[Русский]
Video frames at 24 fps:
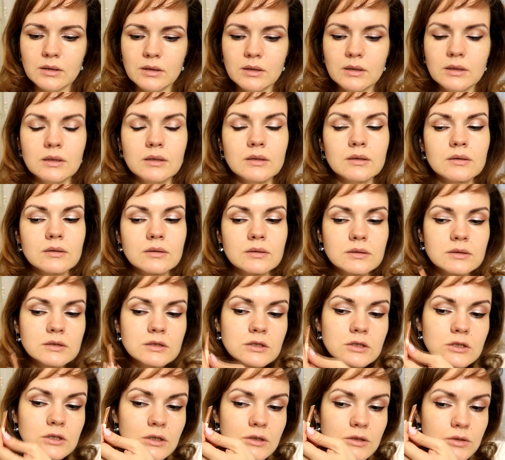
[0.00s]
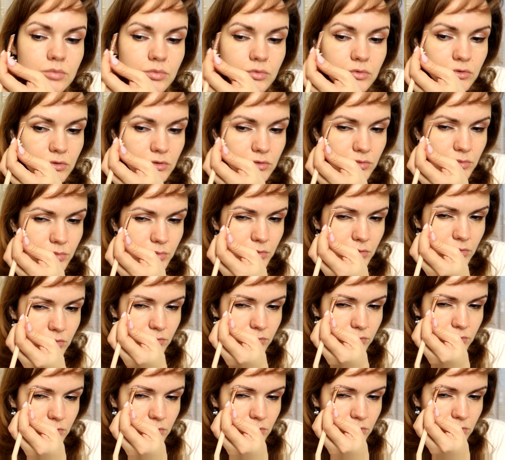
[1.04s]
И сейчас буду его
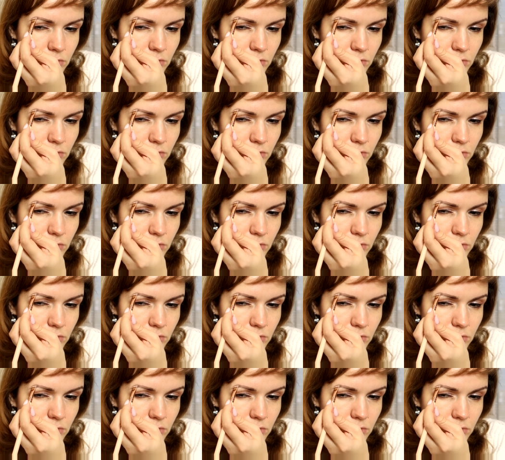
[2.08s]
пробовать